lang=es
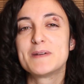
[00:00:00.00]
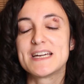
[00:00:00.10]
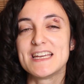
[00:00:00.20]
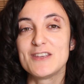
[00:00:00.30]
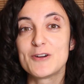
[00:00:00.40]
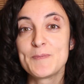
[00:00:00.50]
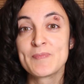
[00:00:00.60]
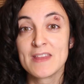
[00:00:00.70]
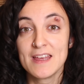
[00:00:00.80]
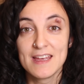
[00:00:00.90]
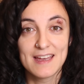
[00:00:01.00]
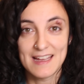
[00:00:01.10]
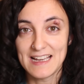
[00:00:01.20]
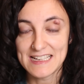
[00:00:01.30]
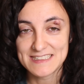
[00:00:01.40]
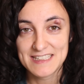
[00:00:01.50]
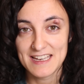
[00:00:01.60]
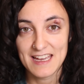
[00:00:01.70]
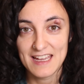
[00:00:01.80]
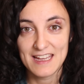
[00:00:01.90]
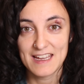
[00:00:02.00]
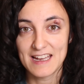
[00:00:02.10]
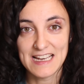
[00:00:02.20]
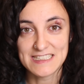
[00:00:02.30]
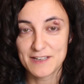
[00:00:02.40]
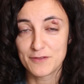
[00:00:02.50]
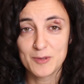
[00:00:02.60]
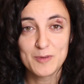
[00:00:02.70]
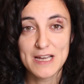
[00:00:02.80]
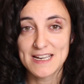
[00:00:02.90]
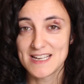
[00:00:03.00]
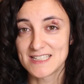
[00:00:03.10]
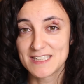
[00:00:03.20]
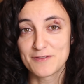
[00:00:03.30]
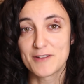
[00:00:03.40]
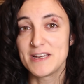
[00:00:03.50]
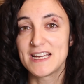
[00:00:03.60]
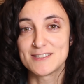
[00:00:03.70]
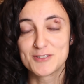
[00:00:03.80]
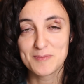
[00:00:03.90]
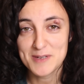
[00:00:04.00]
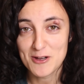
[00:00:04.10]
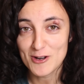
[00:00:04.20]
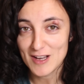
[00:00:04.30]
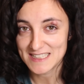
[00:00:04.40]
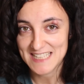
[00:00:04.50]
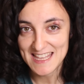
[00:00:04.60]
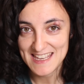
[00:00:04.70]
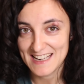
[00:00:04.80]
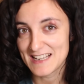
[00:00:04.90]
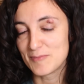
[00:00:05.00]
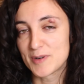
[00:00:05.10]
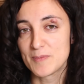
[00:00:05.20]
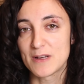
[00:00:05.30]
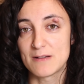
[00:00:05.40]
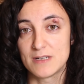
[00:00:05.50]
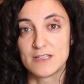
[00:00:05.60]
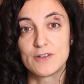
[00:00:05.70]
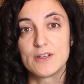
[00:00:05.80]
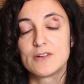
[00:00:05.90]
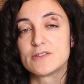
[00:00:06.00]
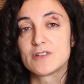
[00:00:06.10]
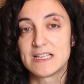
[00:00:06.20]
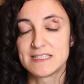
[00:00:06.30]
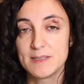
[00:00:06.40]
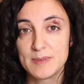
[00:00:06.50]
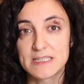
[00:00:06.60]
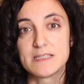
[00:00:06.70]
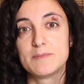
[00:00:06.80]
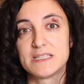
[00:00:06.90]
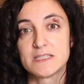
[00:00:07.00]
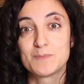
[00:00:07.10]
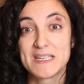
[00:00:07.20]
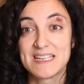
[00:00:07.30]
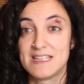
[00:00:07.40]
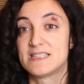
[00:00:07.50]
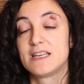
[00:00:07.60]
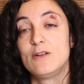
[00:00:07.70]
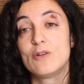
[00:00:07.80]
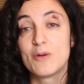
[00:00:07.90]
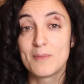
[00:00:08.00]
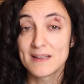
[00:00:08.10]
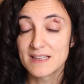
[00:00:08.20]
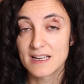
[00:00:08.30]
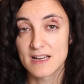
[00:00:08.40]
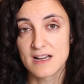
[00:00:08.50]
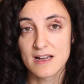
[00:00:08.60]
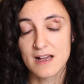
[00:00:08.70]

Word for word: pequeño. Las que, las que formulan y las que fabrican son biólogas allí en el propio laboratorio, no son las típicas empresas pequeñas que luego mandan a,